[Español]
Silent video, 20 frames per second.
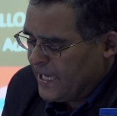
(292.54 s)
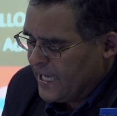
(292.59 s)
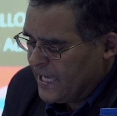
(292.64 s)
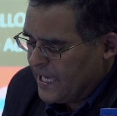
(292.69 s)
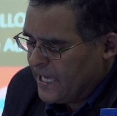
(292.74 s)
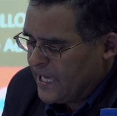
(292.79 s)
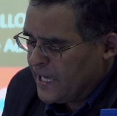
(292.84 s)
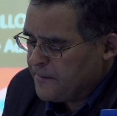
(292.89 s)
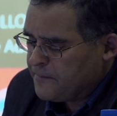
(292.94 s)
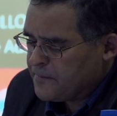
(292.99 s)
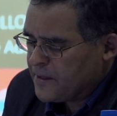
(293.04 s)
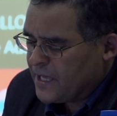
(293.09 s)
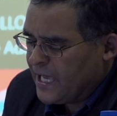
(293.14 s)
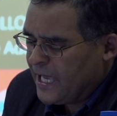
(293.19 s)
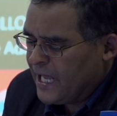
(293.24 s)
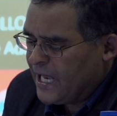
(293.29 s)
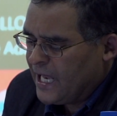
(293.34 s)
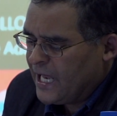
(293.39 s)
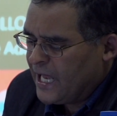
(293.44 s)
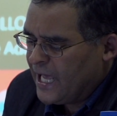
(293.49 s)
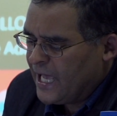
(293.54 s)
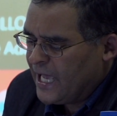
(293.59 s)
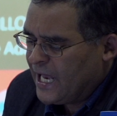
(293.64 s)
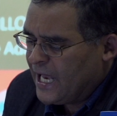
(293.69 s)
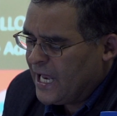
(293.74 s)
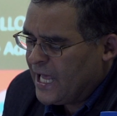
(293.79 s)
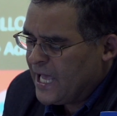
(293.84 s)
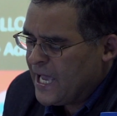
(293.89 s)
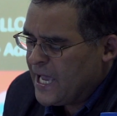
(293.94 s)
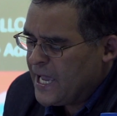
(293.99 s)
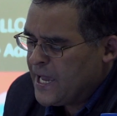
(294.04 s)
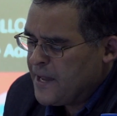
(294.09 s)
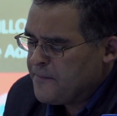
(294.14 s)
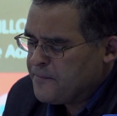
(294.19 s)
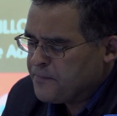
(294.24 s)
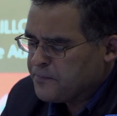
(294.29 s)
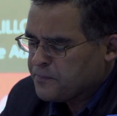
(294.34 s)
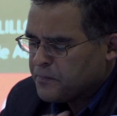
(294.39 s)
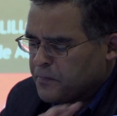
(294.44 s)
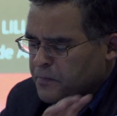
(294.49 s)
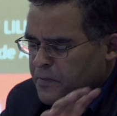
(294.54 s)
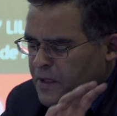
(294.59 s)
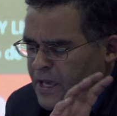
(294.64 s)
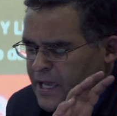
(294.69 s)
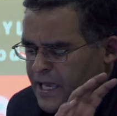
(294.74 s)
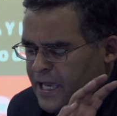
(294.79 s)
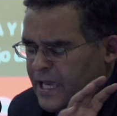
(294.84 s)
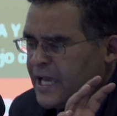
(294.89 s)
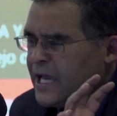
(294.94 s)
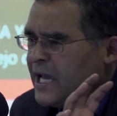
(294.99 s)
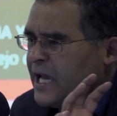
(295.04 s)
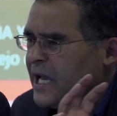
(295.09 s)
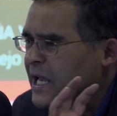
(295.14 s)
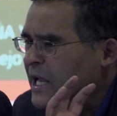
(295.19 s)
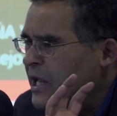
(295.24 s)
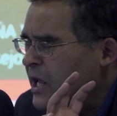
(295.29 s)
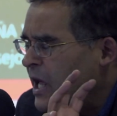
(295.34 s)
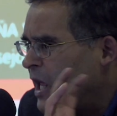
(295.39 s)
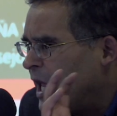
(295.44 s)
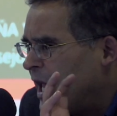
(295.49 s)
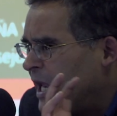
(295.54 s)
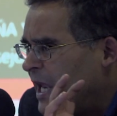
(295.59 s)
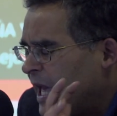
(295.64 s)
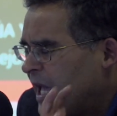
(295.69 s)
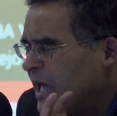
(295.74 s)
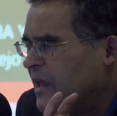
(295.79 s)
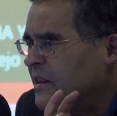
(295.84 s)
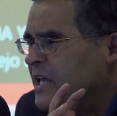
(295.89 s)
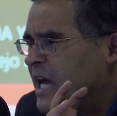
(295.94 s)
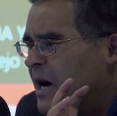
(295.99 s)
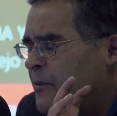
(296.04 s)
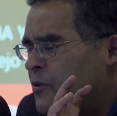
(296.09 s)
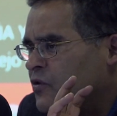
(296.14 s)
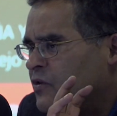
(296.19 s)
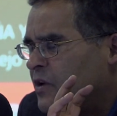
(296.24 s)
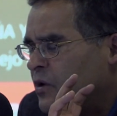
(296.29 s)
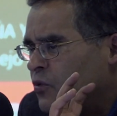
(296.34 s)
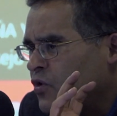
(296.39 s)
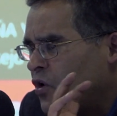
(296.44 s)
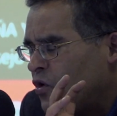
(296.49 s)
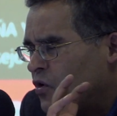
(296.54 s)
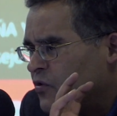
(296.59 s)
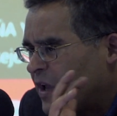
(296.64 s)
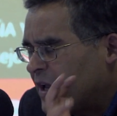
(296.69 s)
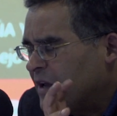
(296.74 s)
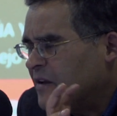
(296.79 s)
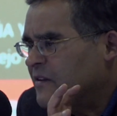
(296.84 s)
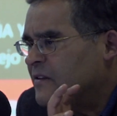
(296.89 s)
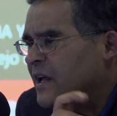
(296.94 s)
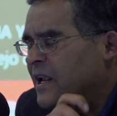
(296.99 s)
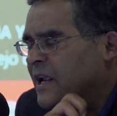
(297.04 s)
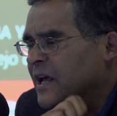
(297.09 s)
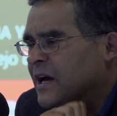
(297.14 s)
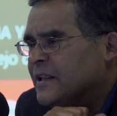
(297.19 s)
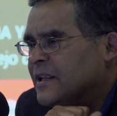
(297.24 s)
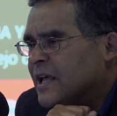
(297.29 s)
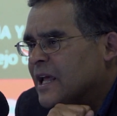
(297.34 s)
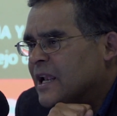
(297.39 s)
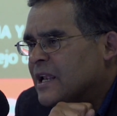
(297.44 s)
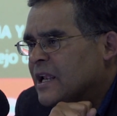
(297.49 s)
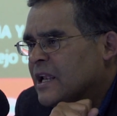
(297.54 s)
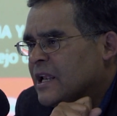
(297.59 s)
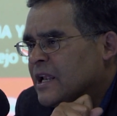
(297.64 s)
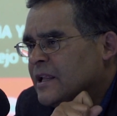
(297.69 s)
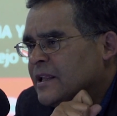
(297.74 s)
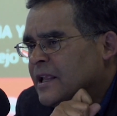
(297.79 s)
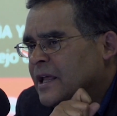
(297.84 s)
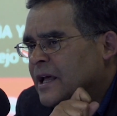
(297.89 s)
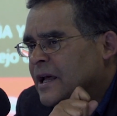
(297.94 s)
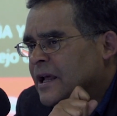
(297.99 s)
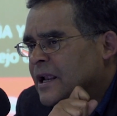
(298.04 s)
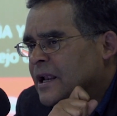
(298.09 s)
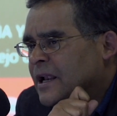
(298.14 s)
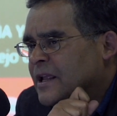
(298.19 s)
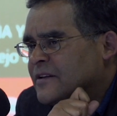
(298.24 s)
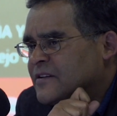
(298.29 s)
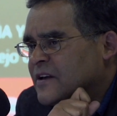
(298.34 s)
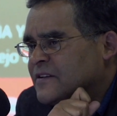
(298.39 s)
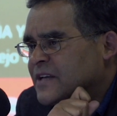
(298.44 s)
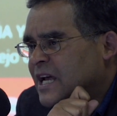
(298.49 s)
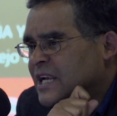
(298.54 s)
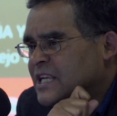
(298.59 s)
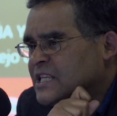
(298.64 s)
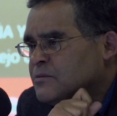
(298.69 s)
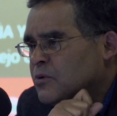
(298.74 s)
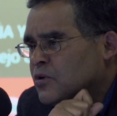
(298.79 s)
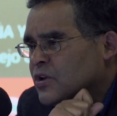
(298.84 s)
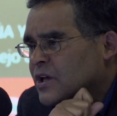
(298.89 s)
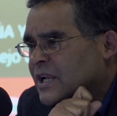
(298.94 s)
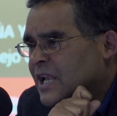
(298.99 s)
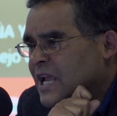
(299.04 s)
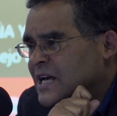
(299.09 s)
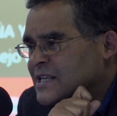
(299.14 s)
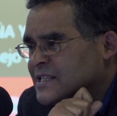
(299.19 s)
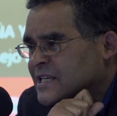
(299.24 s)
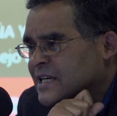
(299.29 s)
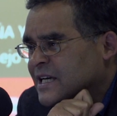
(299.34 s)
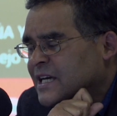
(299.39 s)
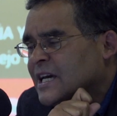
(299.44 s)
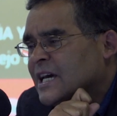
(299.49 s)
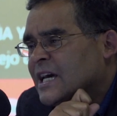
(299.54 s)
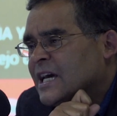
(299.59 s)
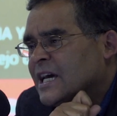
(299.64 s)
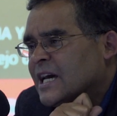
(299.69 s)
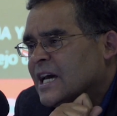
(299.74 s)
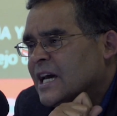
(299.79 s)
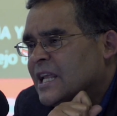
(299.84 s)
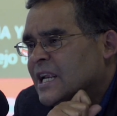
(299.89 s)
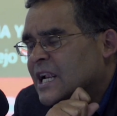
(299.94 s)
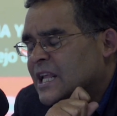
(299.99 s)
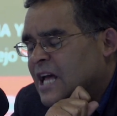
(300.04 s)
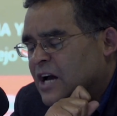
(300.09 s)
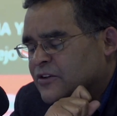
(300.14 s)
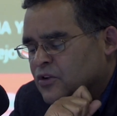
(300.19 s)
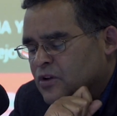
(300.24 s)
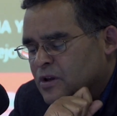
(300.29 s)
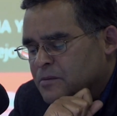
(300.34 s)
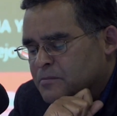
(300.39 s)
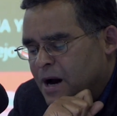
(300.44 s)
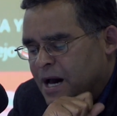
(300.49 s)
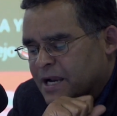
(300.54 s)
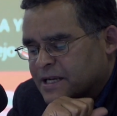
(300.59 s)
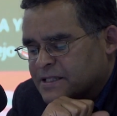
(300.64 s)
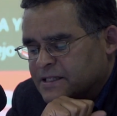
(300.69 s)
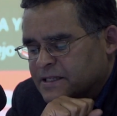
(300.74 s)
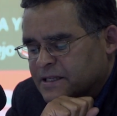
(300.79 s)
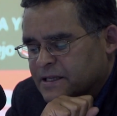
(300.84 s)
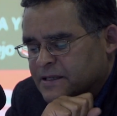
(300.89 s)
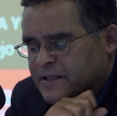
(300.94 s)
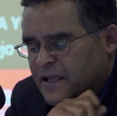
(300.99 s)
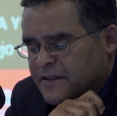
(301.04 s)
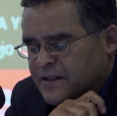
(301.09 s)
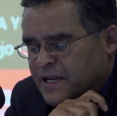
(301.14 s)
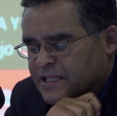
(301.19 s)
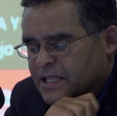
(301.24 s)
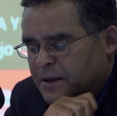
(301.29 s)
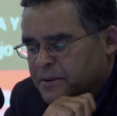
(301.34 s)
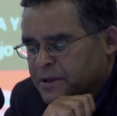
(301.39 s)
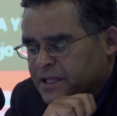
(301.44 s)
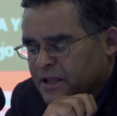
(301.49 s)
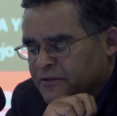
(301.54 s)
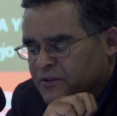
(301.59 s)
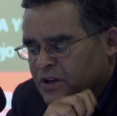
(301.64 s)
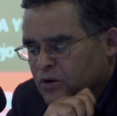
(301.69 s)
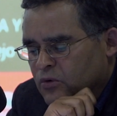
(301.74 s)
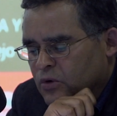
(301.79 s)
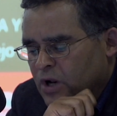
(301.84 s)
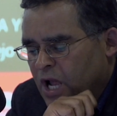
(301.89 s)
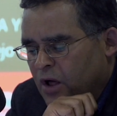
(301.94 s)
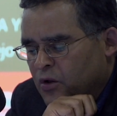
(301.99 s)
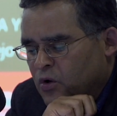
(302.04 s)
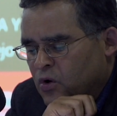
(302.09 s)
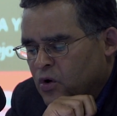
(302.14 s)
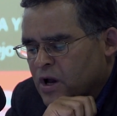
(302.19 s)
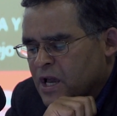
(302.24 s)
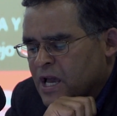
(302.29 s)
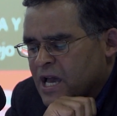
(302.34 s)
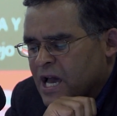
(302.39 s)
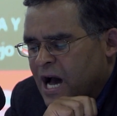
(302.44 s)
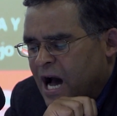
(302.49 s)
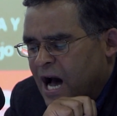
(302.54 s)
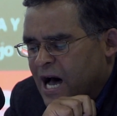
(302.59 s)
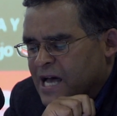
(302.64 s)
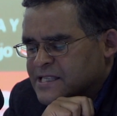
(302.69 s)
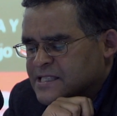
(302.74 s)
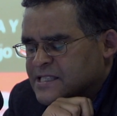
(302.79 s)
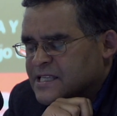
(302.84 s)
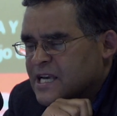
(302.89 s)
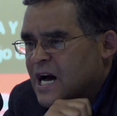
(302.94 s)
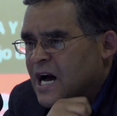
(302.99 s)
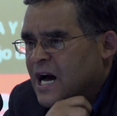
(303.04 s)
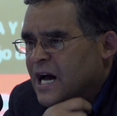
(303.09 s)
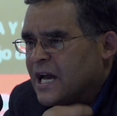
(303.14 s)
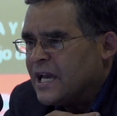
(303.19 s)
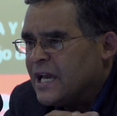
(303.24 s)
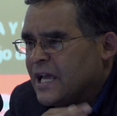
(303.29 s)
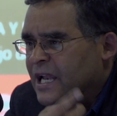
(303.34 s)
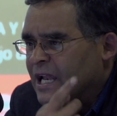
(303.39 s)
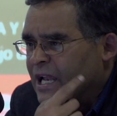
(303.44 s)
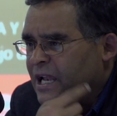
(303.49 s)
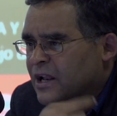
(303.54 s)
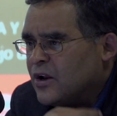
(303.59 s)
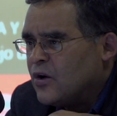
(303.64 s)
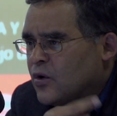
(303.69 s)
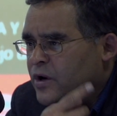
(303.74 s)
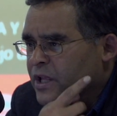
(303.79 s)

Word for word: Eh, el, el, el, eje, digamos, de uno de los ejes del, del, esencialismo de clase, en el caso de Marx, está directamente vinculado hacia el